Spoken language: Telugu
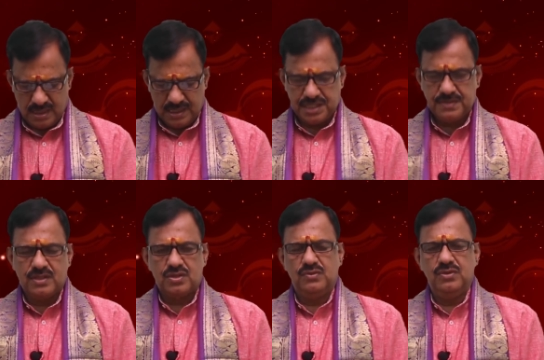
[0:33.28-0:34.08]
గ్రీష్మ
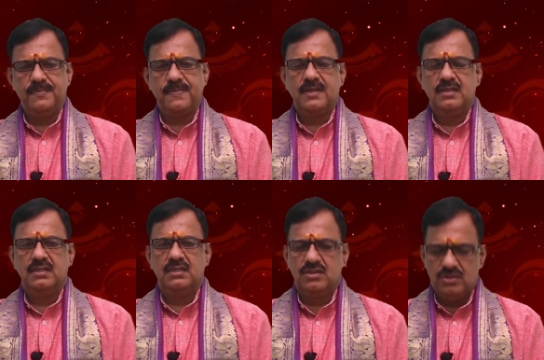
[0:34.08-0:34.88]
ఋతువు
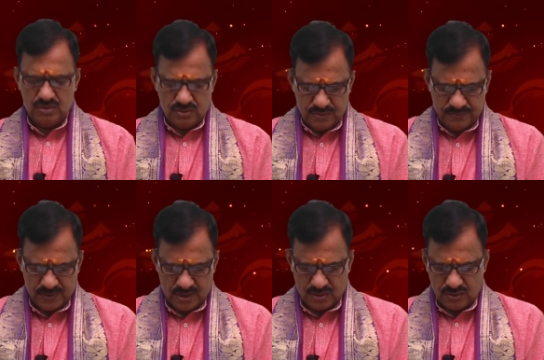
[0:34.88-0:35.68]
ఈరోజు
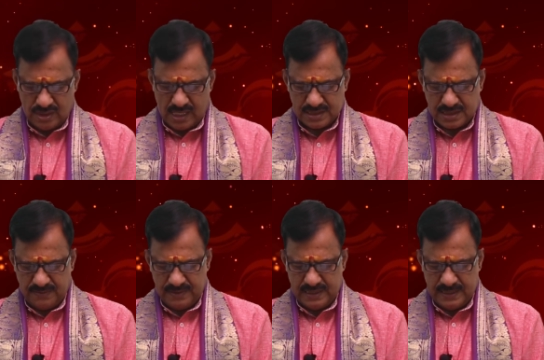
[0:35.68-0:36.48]
శుద్ధ
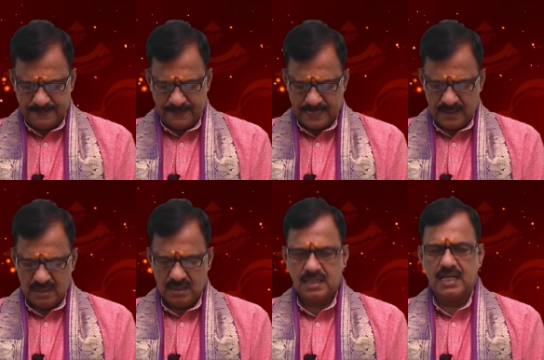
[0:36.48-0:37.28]
అష్టమి
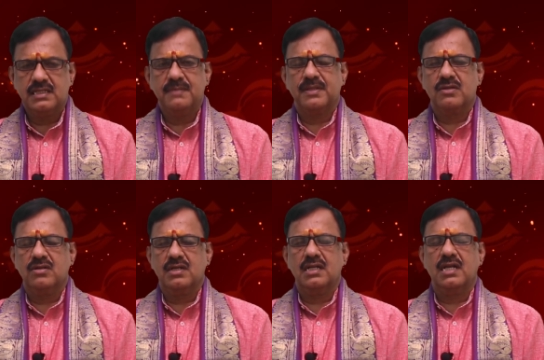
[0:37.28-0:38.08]
రాత్రి
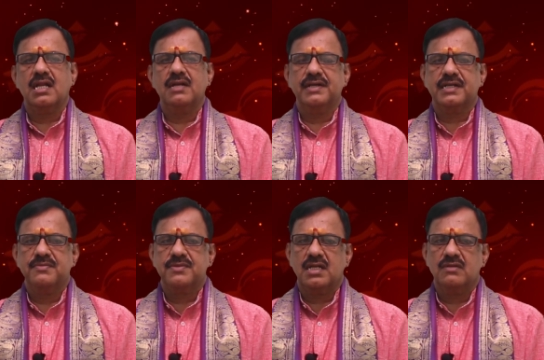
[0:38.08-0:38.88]
పదకొండు గంటల నలభై
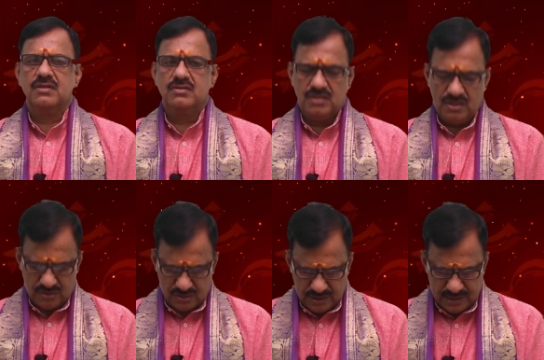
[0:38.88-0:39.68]
నిమిషాల వరకు కూడా
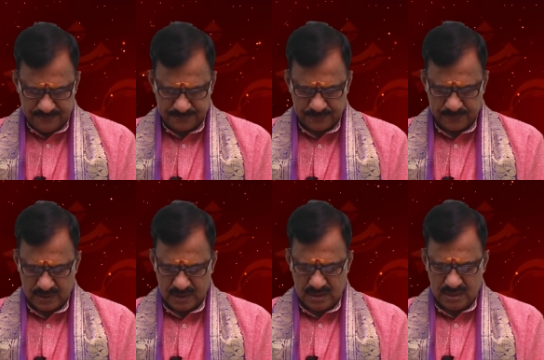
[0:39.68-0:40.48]
ఉంటుంది
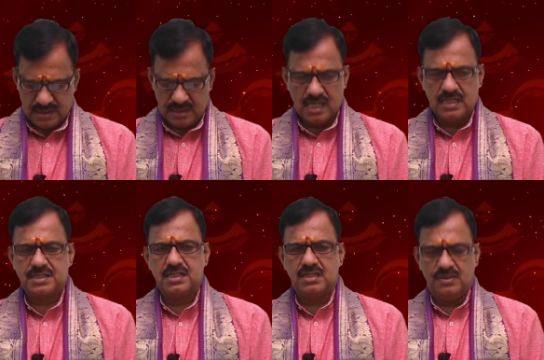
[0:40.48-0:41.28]
చితా
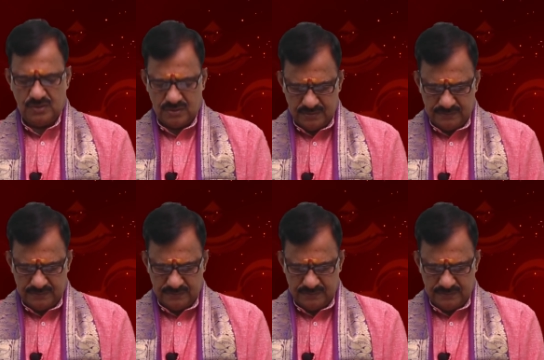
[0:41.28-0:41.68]
నక్షత్రము